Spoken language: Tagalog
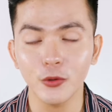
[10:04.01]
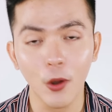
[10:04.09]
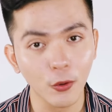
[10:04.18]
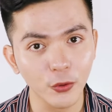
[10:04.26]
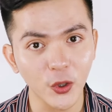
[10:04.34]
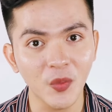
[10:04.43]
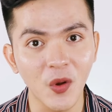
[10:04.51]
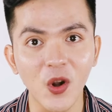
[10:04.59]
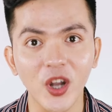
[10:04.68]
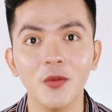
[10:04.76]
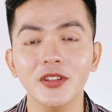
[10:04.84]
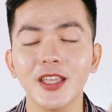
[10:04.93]
Yung doctor
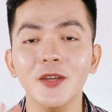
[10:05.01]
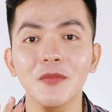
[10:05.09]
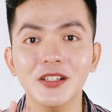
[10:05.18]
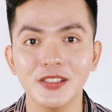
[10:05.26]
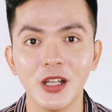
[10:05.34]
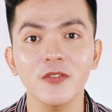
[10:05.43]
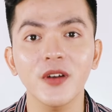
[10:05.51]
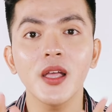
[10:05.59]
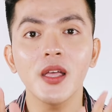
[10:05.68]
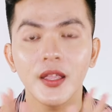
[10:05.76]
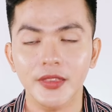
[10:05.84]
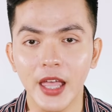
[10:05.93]
mo. Okay, wag tayong
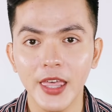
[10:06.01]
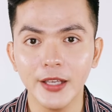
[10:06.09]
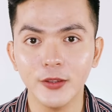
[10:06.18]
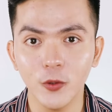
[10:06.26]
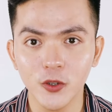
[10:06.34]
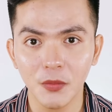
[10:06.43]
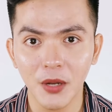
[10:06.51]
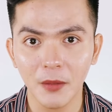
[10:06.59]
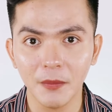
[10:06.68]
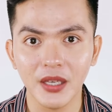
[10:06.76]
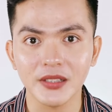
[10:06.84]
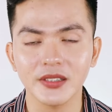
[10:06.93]
mag-self-diagnose
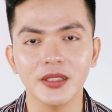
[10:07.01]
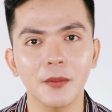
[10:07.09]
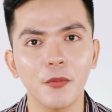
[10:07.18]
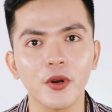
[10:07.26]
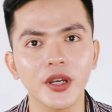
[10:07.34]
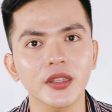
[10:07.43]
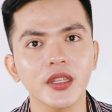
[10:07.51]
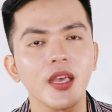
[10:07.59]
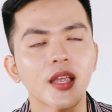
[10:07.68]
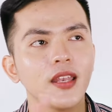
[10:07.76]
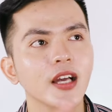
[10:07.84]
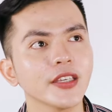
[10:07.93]
mga best na porket
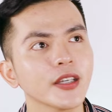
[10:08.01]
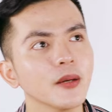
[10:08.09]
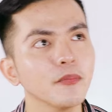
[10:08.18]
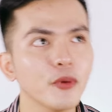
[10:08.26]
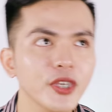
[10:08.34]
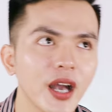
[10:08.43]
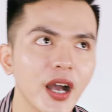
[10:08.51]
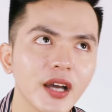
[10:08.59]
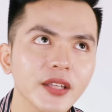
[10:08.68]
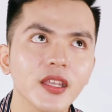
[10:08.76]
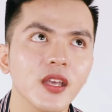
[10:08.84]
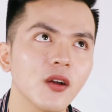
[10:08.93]
lagi kang
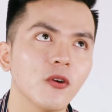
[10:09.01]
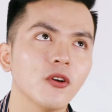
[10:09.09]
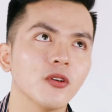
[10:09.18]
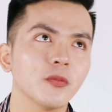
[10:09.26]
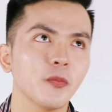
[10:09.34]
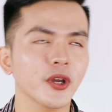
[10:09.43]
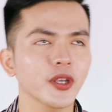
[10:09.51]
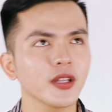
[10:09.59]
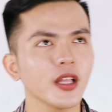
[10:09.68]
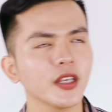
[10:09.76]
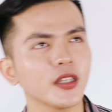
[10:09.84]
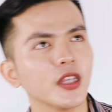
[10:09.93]
puyat or
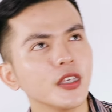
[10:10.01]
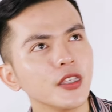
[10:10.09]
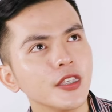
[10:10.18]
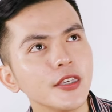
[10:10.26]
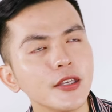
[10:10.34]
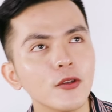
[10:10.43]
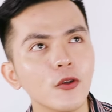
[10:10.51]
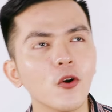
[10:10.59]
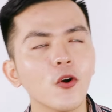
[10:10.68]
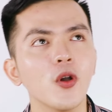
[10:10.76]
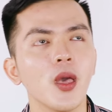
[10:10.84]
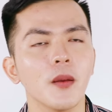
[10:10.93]
porket lagi kang
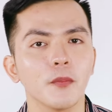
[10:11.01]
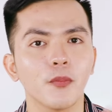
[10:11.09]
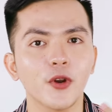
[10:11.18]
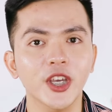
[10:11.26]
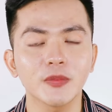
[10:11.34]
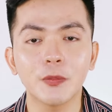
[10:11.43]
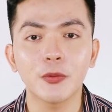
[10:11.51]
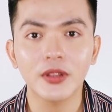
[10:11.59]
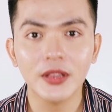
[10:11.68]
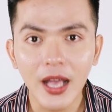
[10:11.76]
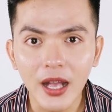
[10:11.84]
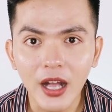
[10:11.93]
nahihilo, porket
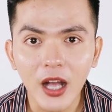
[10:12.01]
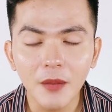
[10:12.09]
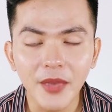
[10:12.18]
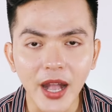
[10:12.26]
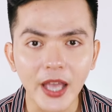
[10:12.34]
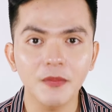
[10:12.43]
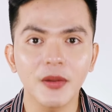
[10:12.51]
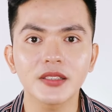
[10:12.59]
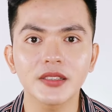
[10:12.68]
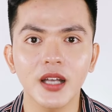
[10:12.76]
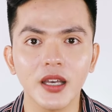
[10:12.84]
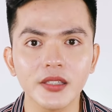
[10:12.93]
naputla ka, may eye
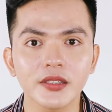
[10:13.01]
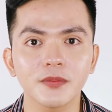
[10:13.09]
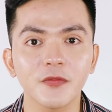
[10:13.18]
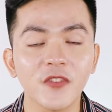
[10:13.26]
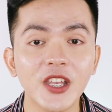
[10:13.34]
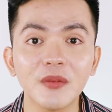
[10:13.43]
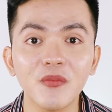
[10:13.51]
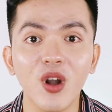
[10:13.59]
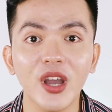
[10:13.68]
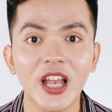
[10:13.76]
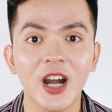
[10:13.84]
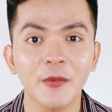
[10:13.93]
bags ka, is feeling
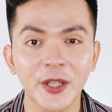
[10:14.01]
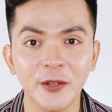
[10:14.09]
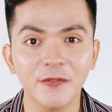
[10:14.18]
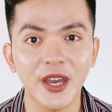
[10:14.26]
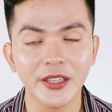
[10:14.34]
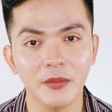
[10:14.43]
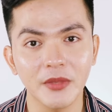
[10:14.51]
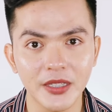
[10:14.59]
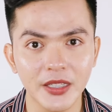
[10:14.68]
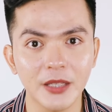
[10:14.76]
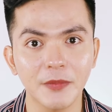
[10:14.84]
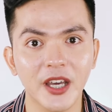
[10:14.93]
mo kailangan mo ng
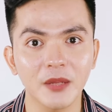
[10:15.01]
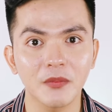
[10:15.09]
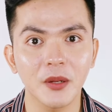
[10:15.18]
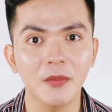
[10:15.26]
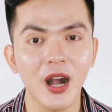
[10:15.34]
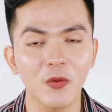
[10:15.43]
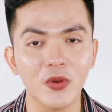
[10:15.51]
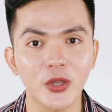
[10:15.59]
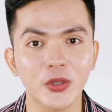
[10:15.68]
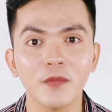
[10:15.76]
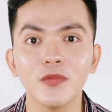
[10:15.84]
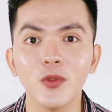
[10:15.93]
vitamin E para
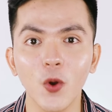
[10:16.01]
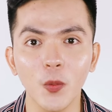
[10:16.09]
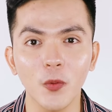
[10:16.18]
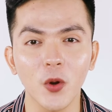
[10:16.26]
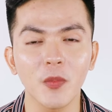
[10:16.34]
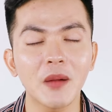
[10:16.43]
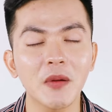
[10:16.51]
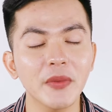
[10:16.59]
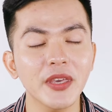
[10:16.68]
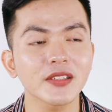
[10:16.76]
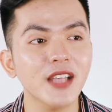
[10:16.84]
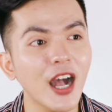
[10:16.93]
mabawi yun. No po. Baka
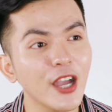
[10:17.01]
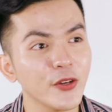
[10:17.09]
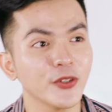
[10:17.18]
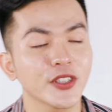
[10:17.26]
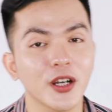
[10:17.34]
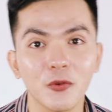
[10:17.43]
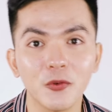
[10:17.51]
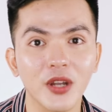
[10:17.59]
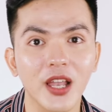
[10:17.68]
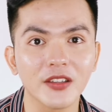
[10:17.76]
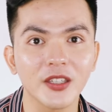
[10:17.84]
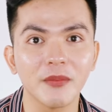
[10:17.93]
mamaya sa iron ka
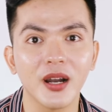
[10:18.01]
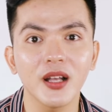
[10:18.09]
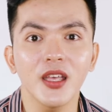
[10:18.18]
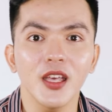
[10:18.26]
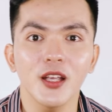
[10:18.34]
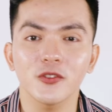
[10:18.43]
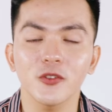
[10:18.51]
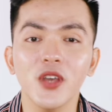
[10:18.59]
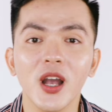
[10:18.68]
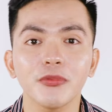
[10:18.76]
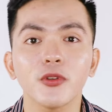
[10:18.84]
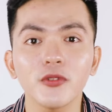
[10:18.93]
kulang, di ba? So
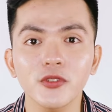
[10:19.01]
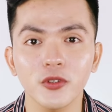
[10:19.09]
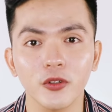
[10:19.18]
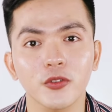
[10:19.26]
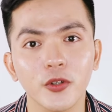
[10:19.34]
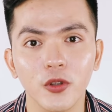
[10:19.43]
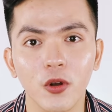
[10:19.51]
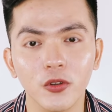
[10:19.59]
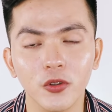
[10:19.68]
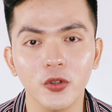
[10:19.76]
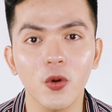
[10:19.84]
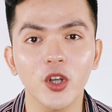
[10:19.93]
you have to consult your
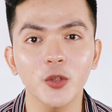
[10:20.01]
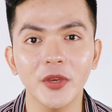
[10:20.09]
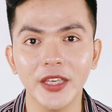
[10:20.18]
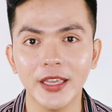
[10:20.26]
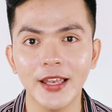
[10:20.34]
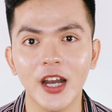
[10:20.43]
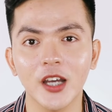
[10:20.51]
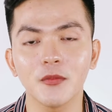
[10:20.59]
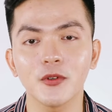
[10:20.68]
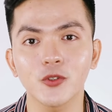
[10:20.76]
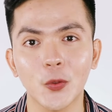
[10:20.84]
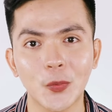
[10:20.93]
doctor kung ano ba yung kailangan
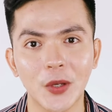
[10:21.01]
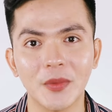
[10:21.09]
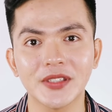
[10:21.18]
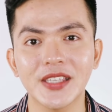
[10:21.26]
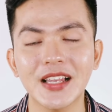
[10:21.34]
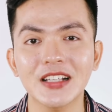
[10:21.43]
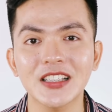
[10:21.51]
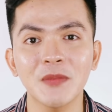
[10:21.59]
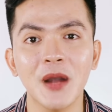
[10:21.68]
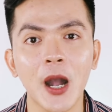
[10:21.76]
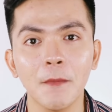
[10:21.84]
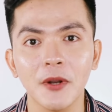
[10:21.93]
mong supplement. Sila
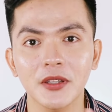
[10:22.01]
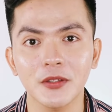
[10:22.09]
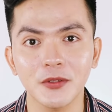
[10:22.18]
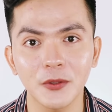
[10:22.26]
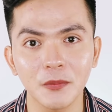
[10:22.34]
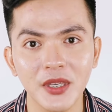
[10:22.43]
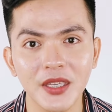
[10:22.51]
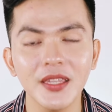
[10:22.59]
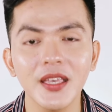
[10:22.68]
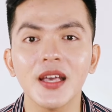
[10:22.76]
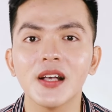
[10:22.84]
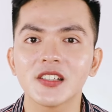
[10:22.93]
kasi
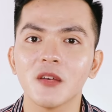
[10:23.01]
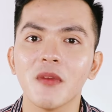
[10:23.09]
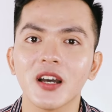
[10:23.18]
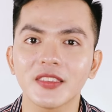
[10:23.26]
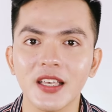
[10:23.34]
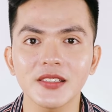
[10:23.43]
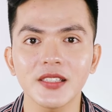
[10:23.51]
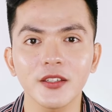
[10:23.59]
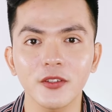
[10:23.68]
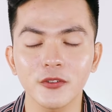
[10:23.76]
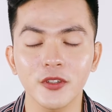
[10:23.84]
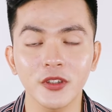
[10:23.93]
makakapag-determine sa mga test
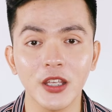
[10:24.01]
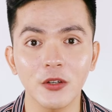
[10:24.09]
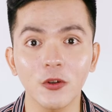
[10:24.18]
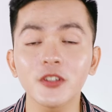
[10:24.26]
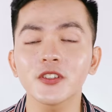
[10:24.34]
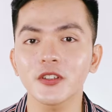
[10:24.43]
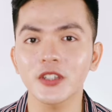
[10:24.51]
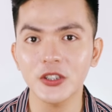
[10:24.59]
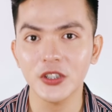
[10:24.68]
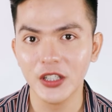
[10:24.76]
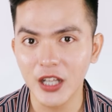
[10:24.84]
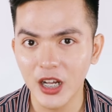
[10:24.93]
and consulta
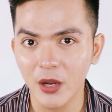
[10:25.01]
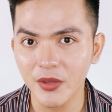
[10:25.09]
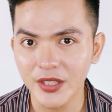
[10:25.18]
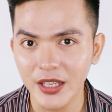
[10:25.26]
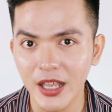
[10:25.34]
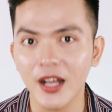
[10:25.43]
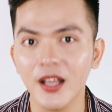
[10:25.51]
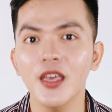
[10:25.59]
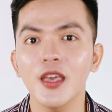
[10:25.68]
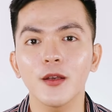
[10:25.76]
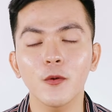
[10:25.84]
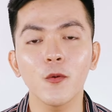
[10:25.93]
consultation na gagawin nila
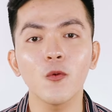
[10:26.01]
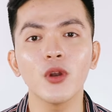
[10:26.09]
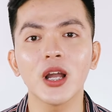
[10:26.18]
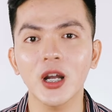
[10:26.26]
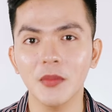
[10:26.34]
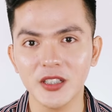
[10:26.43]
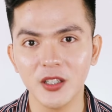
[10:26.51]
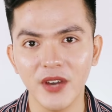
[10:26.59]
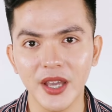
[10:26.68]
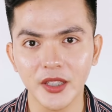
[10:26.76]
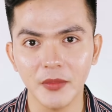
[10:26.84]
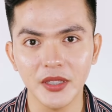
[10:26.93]
kung kulang ka ba sa
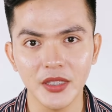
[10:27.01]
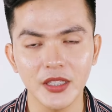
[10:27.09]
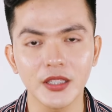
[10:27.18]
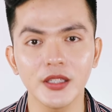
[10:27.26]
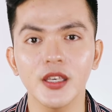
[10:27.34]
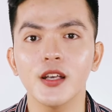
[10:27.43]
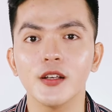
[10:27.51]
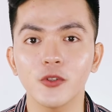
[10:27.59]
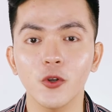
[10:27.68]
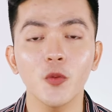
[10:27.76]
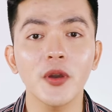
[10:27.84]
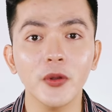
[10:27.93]
vitamin E.
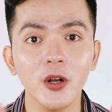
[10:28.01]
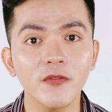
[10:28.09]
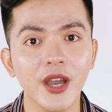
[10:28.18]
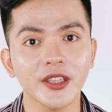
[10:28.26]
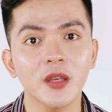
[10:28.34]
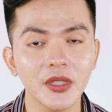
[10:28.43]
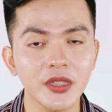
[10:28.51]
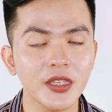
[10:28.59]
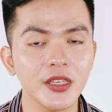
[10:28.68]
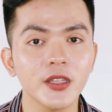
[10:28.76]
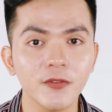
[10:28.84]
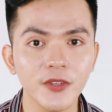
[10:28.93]
So kung meron kang vitamin
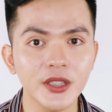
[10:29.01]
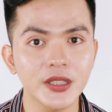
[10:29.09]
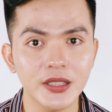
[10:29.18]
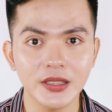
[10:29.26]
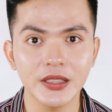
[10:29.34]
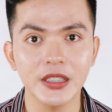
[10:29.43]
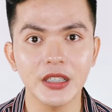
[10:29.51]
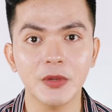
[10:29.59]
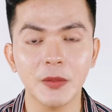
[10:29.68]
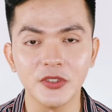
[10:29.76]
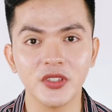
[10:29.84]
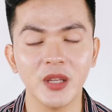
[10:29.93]
E deficiency,
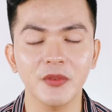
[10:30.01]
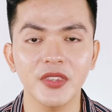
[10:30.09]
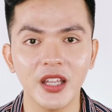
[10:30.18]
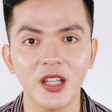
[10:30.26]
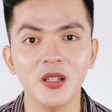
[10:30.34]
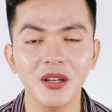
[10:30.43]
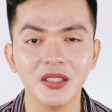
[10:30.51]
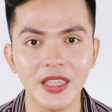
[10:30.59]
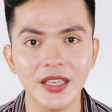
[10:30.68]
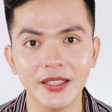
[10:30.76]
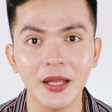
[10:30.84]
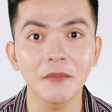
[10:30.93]
i-prescribe ko na lang kailangan
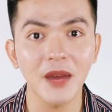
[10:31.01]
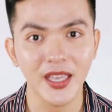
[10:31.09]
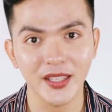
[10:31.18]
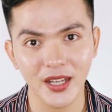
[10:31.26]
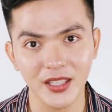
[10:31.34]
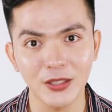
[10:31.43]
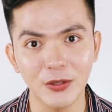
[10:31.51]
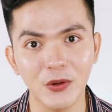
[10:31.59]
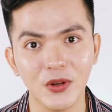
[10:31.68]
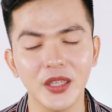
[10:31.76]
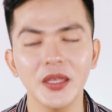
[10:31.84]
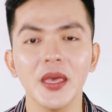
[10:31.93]
mag-take ka ng MyRai, e,
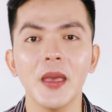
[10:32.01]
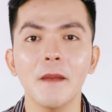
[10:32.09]
okay?